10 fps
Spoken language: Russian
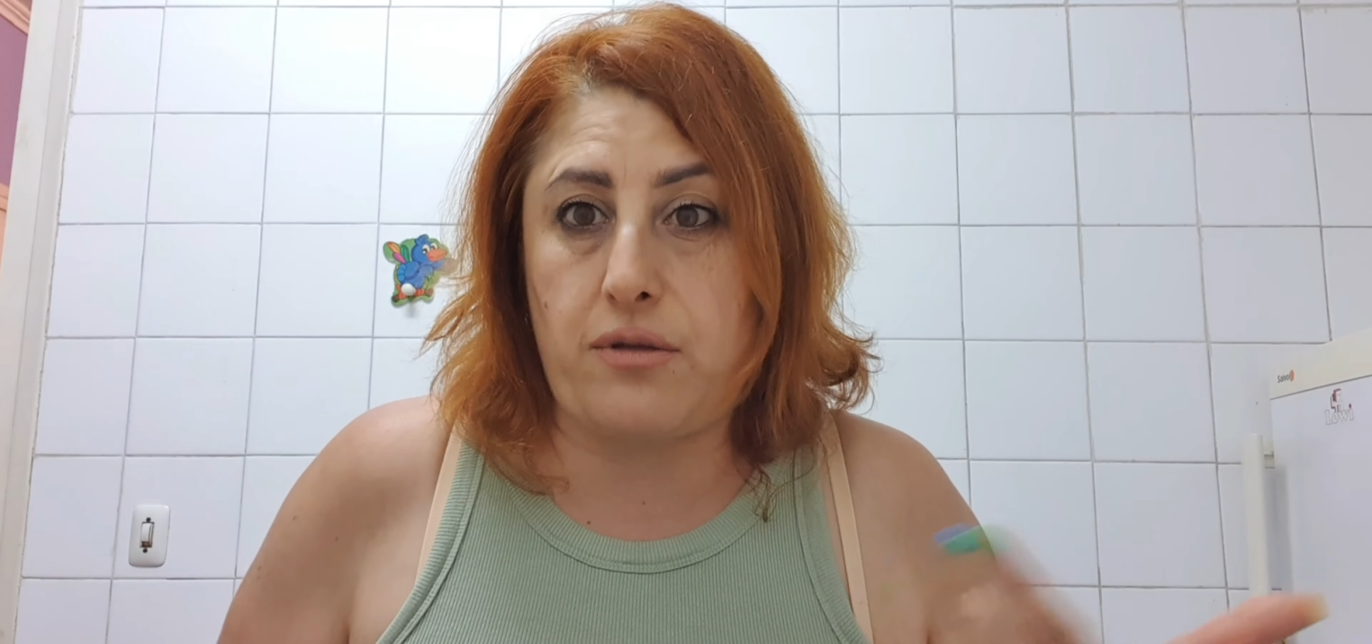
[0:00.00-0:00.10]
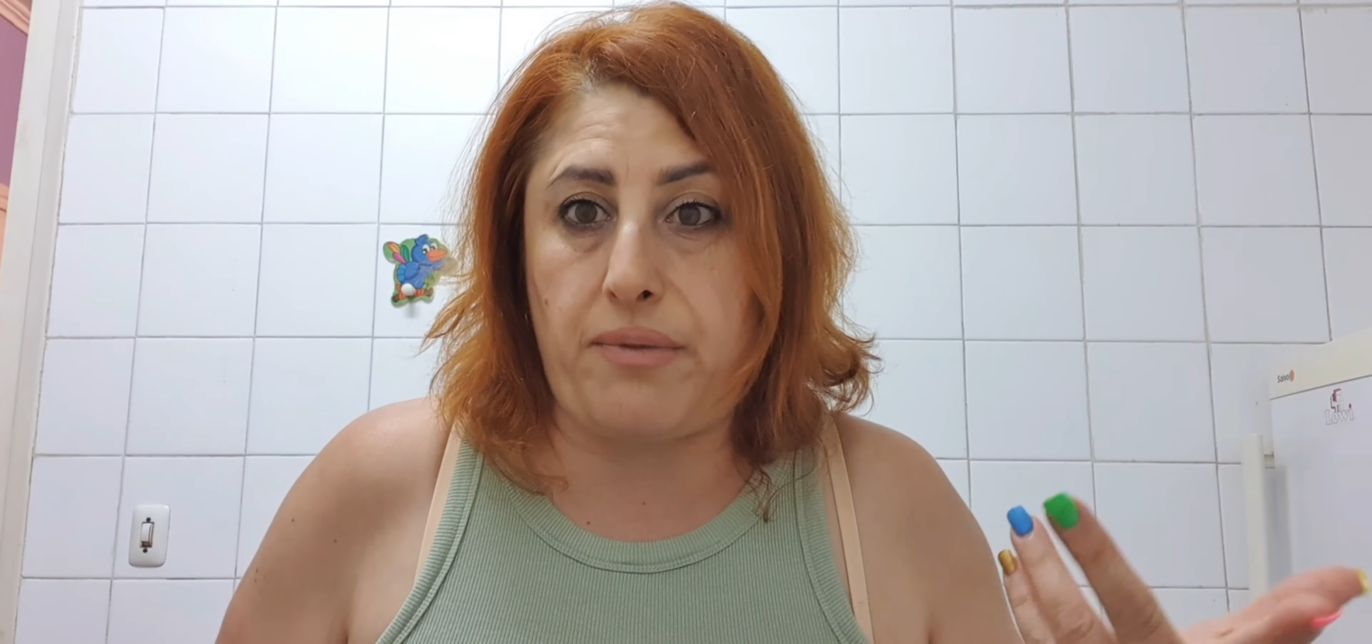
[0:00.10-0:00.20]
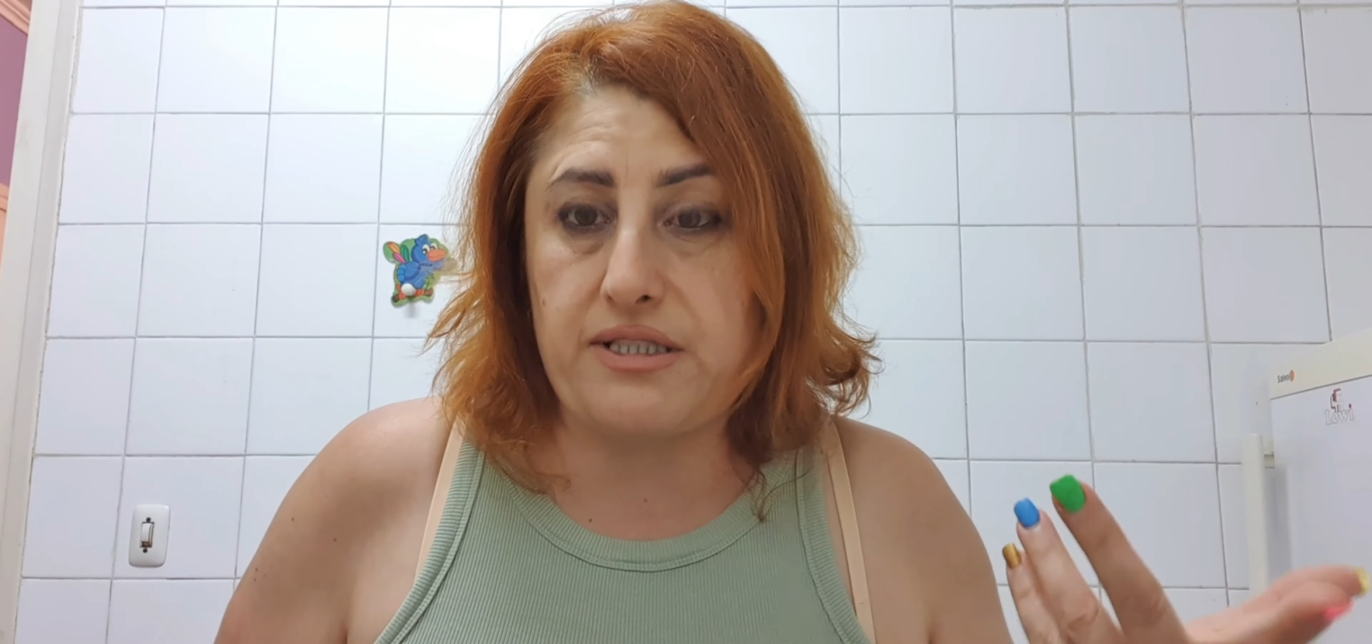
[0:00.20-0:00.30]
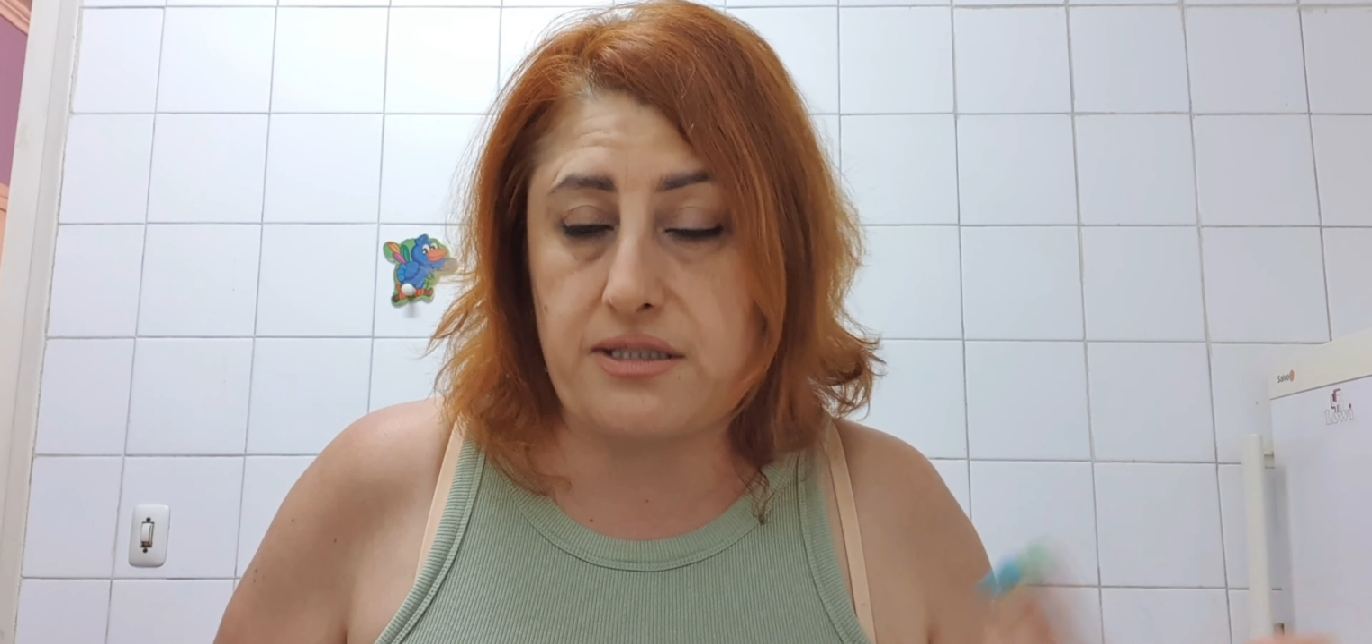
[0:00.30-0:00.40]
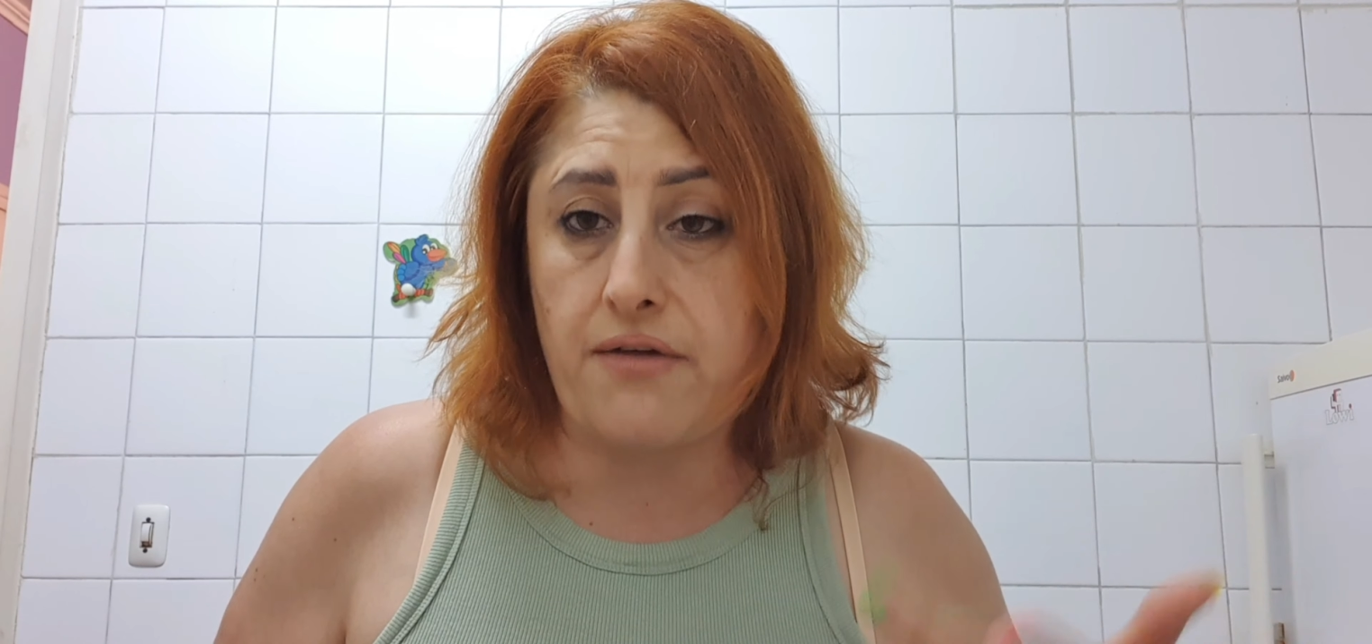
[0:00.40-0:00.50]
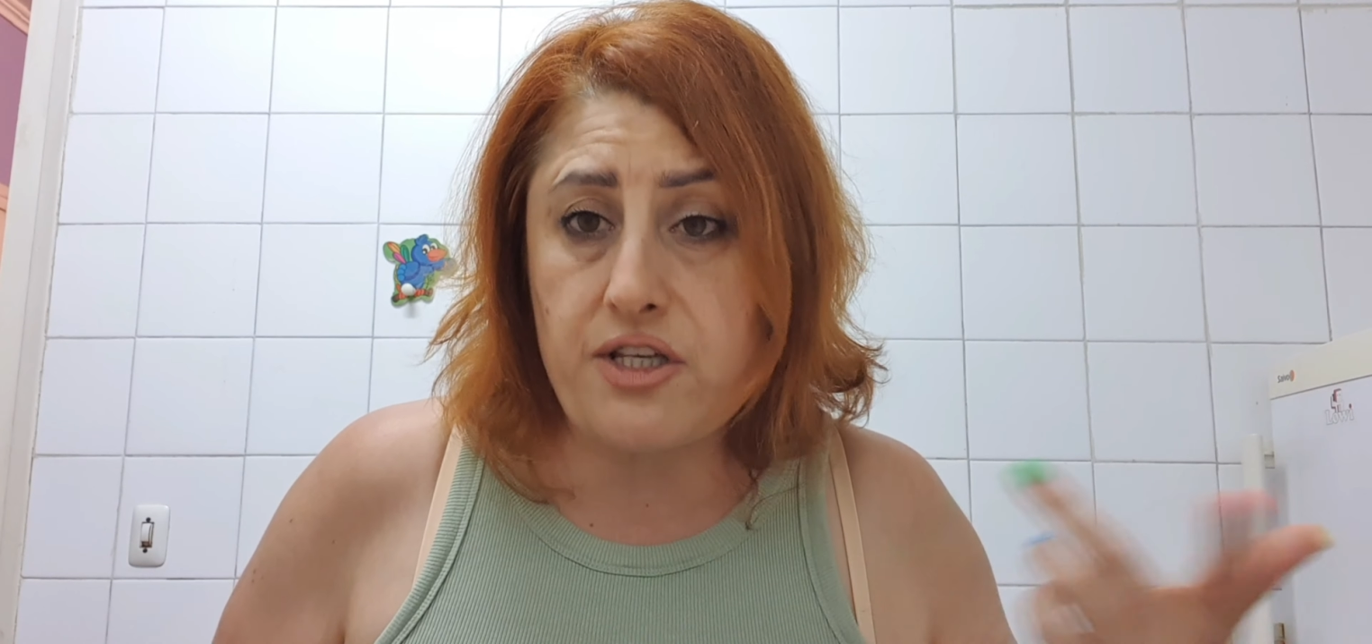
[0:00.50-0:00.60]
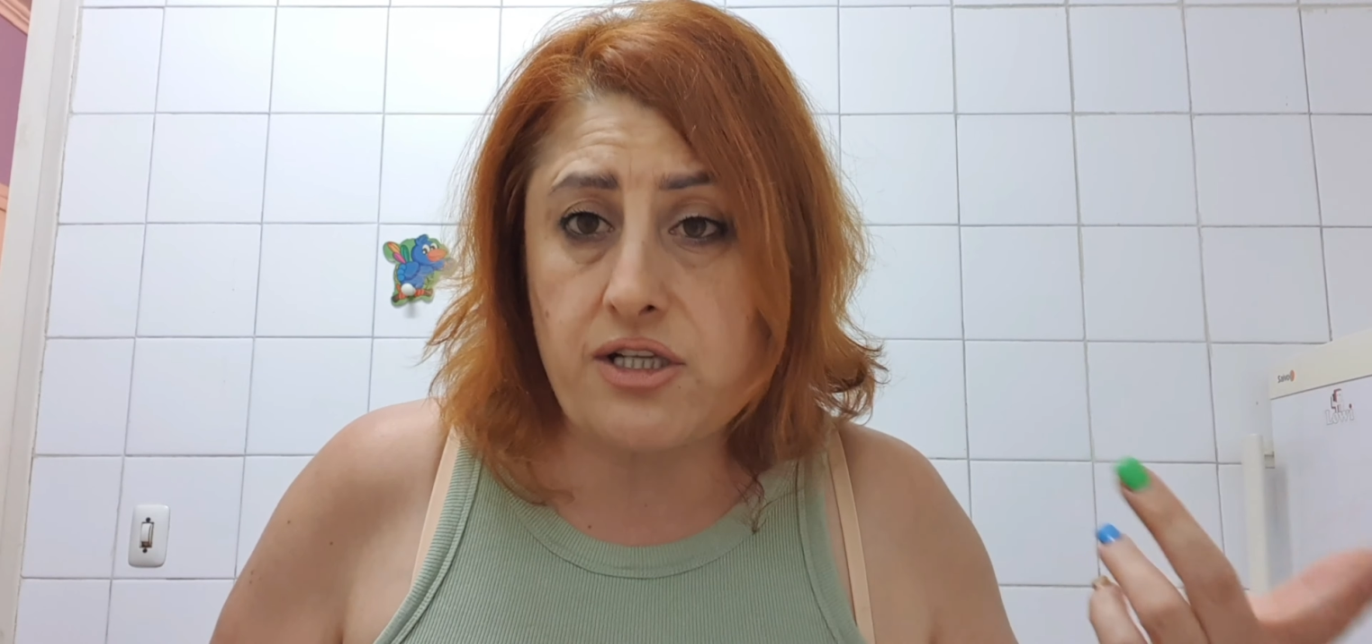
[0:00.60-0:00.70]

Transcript: подставить,